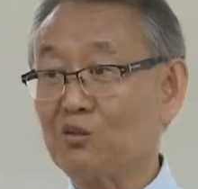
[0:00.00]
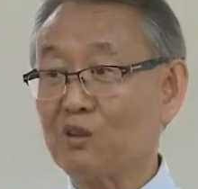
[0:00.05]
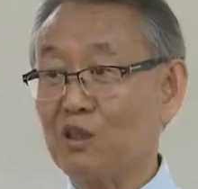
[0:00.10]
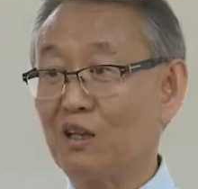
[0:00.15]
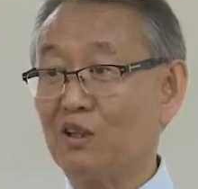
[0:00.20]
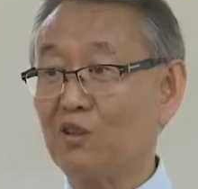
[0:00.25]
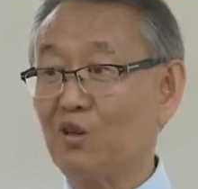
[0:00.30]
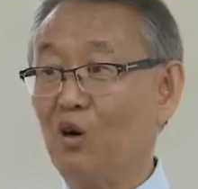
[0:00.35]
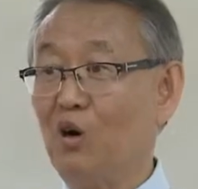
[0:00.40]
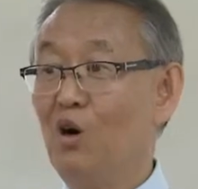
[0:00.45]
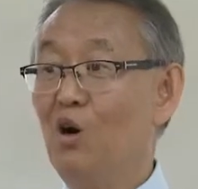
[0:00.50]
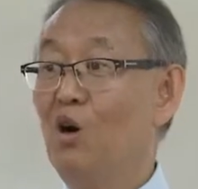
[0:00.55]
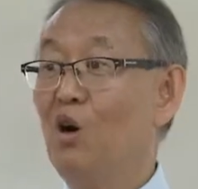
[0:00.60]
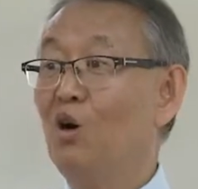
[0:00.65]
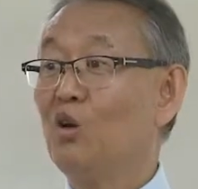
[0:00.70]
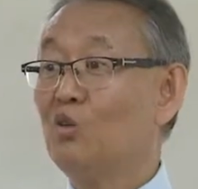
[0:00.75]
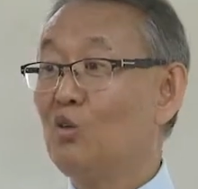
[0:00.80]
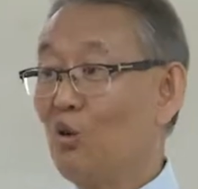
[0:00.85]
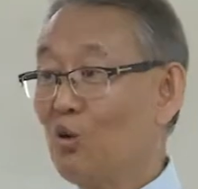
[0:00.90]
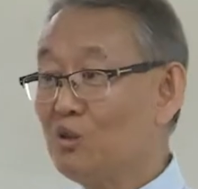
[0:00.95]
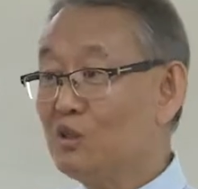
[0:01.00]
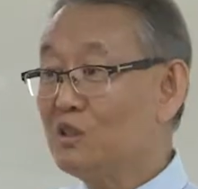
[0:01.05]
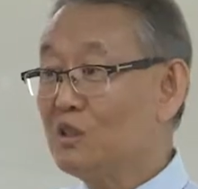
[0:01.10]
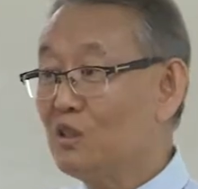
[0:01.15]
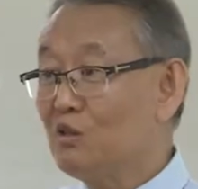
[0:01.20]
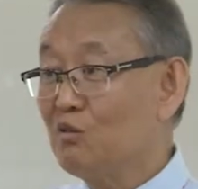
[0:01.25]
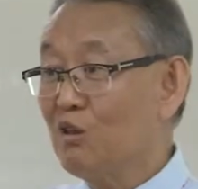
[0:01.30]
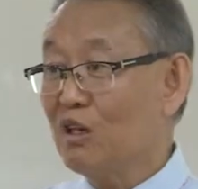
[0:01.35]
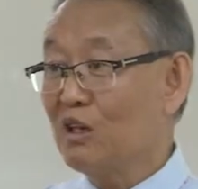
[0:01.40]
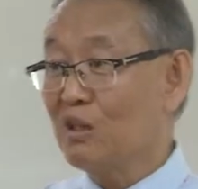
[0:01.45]
것보다도 돈
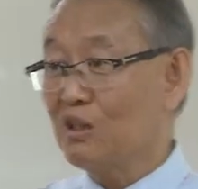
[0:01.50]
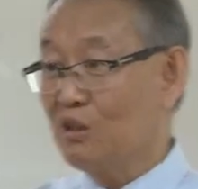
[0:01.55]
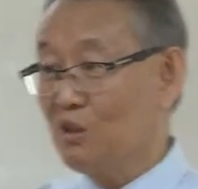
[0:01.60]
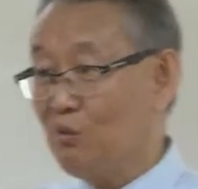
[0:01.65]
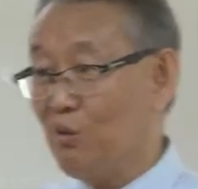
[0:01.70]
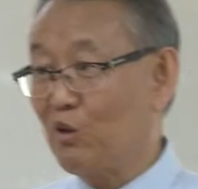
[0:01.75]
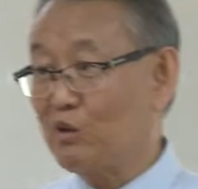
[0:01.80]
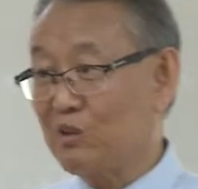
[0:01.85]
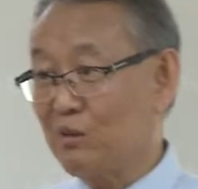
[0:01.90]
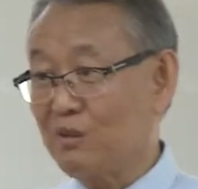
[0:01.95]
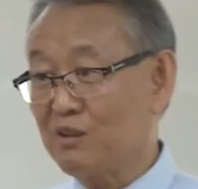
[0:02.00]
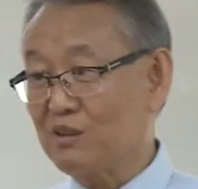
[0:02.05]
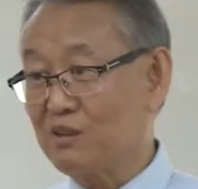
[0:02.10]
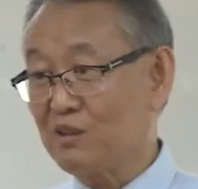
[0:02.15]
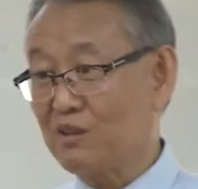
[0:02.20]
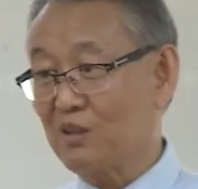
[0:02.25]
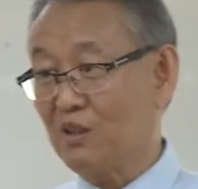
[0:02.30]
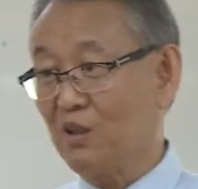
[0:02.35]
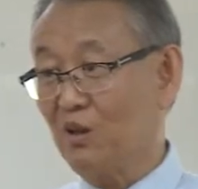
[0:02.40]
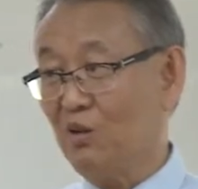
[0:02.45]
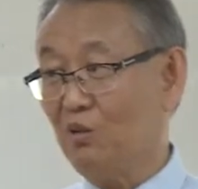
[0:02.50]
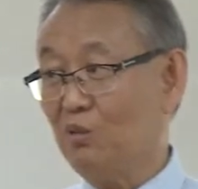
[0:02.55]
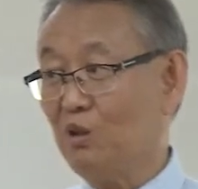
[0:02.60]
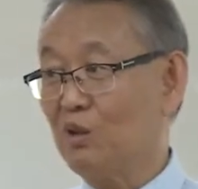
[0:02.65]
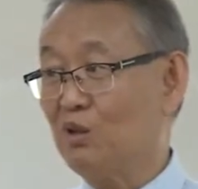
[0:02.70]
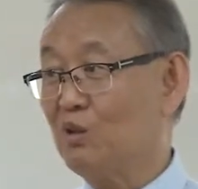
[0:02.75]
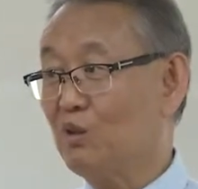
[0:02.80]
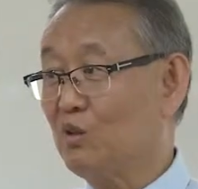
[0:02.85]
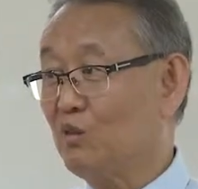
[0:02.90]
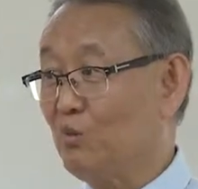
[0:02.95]
청구하는 게 더 복잡해졌어요.
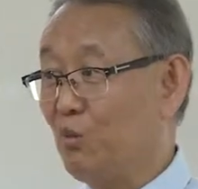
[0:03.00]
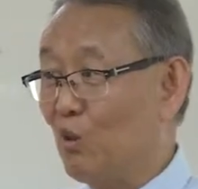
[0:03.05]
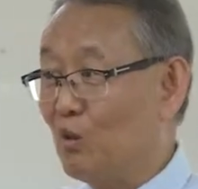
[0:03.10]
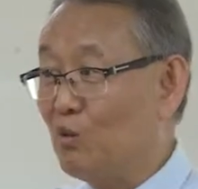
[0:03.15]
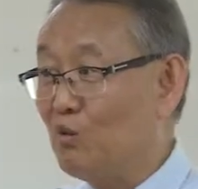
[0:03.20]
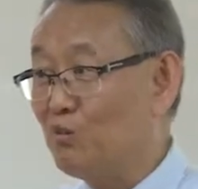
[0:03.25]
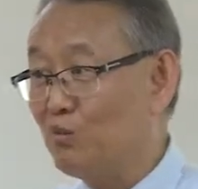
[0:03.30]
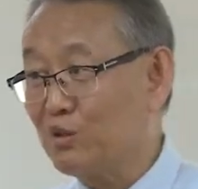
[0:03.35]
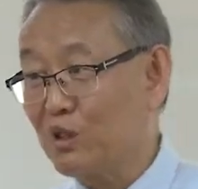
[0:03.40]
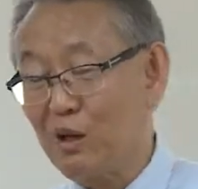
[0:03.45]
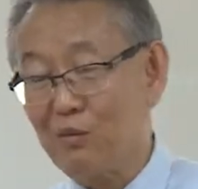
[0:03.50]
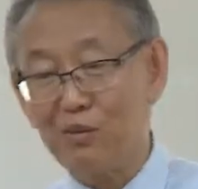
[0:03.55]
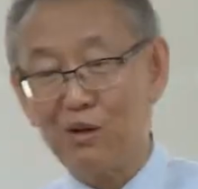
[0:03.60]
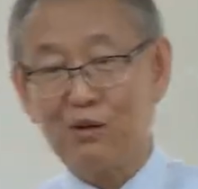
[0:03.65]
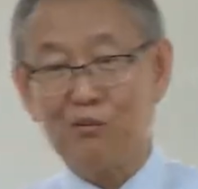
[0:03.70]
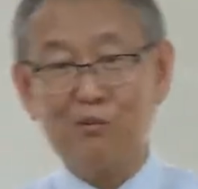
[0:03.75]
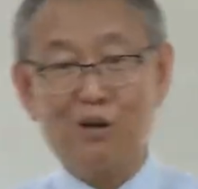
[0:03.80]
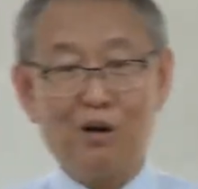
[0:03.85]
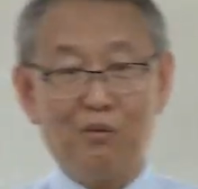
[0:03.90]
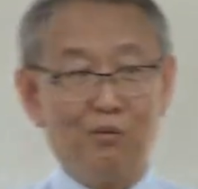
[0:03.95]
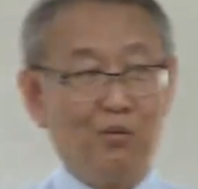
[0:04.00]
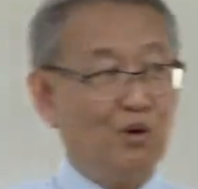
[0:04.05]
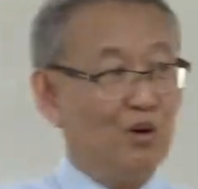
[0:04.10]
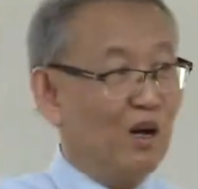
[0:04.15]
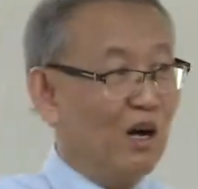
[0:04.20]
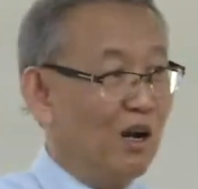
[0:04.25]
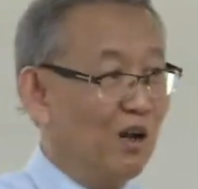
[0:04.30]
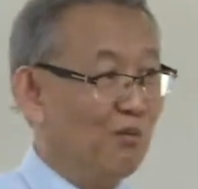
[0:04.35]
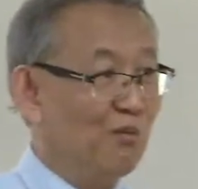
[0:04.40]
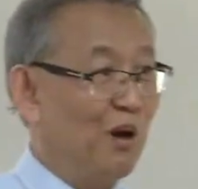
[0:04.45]
뭐 본인 부담이 얼마,
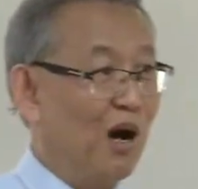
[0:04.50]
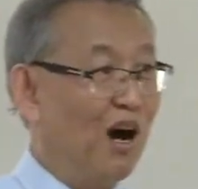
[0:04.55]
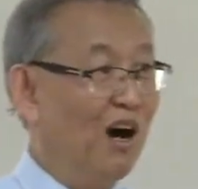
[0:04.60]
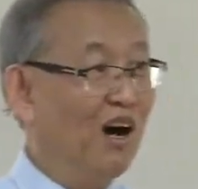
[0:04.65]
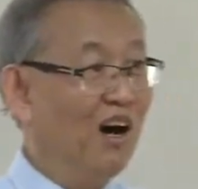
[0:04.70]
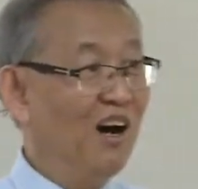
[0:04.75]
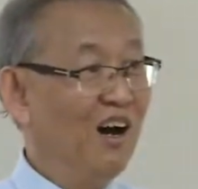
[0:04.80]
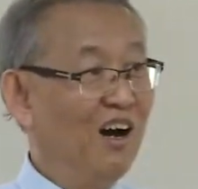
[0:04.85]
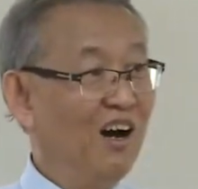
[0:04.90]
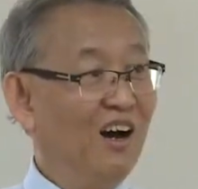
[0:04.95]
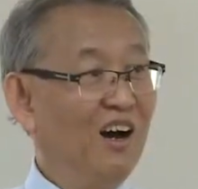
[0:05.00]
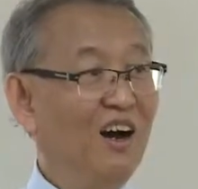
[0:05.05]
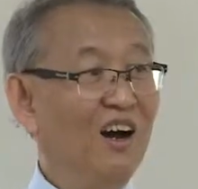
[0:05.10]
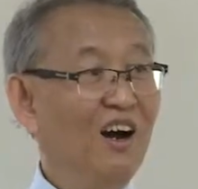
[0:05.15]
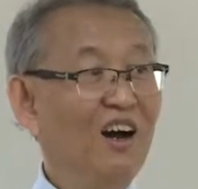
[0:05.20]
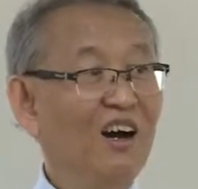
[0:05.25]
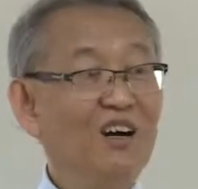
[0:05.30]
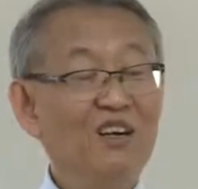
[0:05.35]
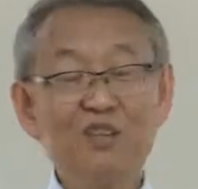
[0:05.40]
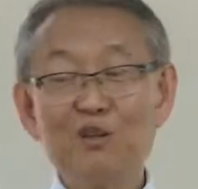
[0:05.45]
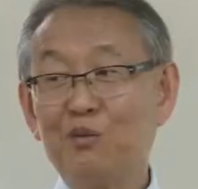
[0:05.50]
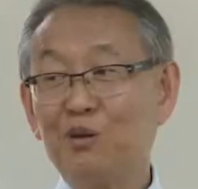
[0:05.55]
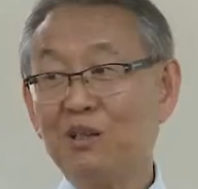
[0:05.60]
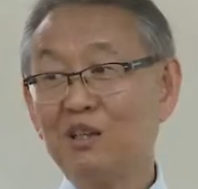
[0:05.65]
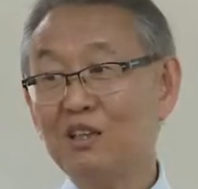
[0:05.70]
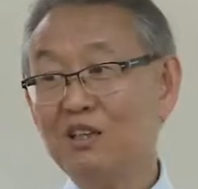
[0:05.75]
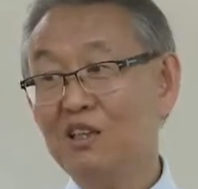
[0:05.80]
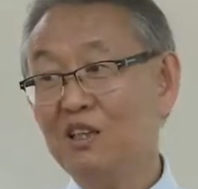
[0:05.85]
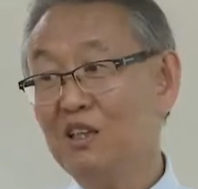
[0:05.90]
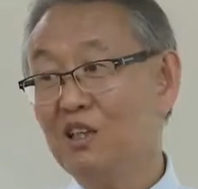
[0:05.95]
뭐가 얼마. 그러다
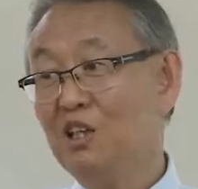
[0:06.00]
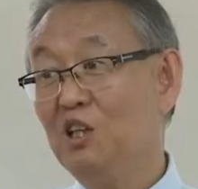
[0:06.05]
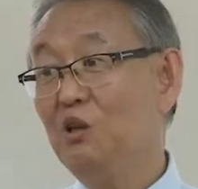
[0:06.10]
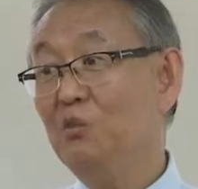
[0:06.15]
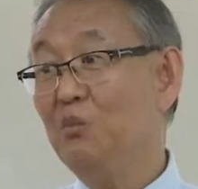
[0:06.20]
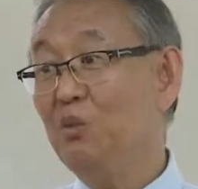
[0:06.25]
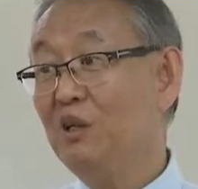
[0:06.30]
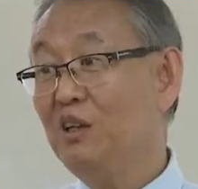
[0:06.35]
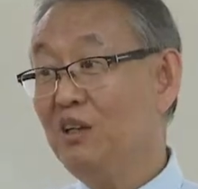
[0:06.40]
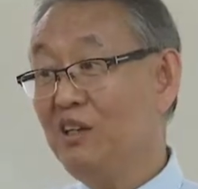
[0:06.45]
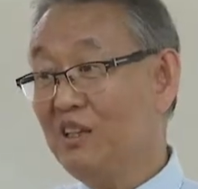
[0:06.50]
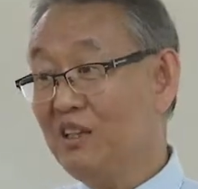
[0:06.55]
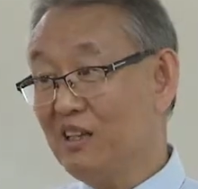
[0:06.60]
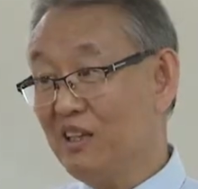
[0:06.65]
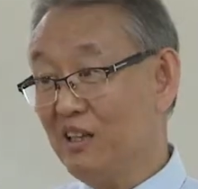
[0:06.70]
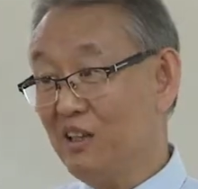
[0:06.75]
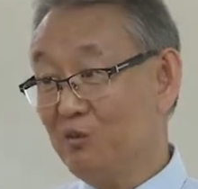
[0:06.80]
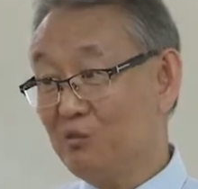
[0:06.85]
보니 이 빌링이